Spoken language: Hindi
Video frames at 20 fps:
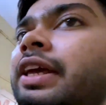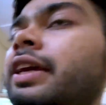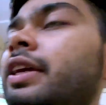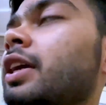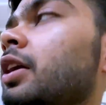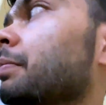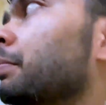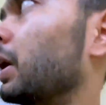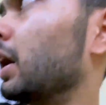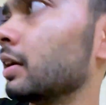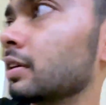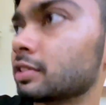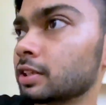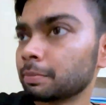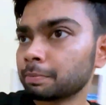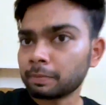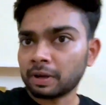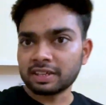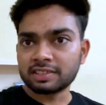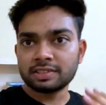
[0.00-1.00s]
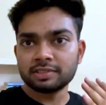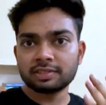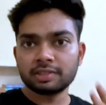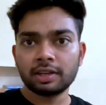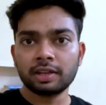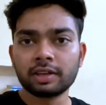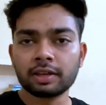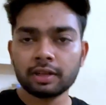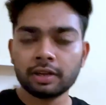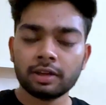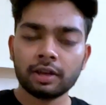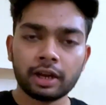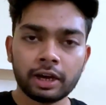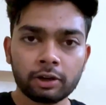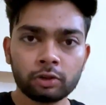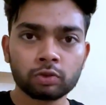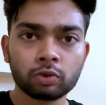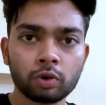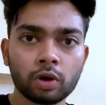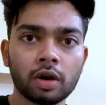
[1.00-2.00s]
एक एक पार्ट सब अच्छे से लेंगे एंड
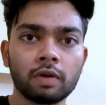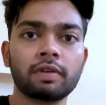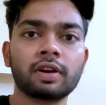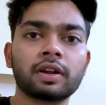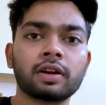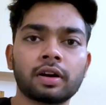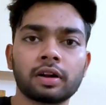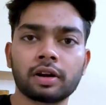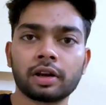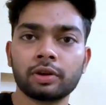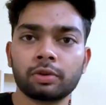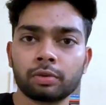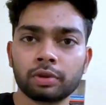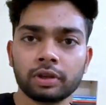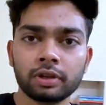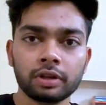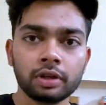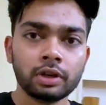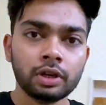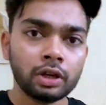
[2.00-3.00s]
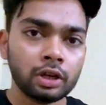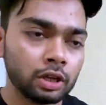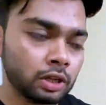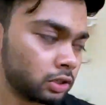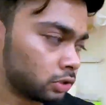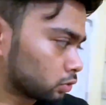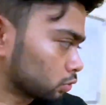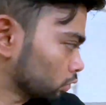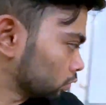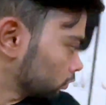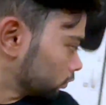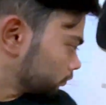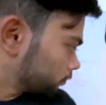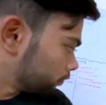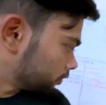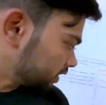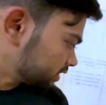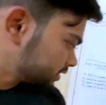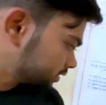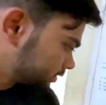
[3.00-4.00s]
उसको कवर कर रहे होंगे सो
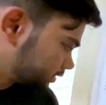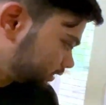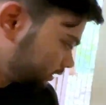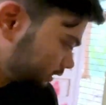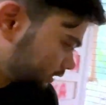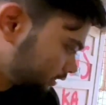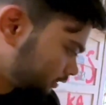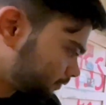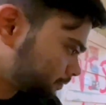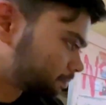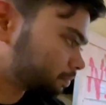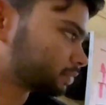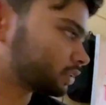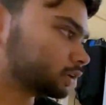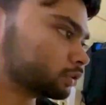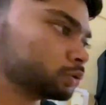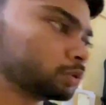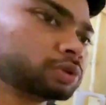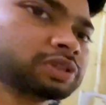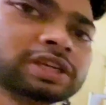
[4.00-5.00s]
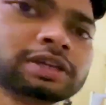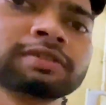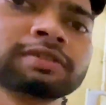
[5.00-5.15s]
फर्स्ट थिंग तो ये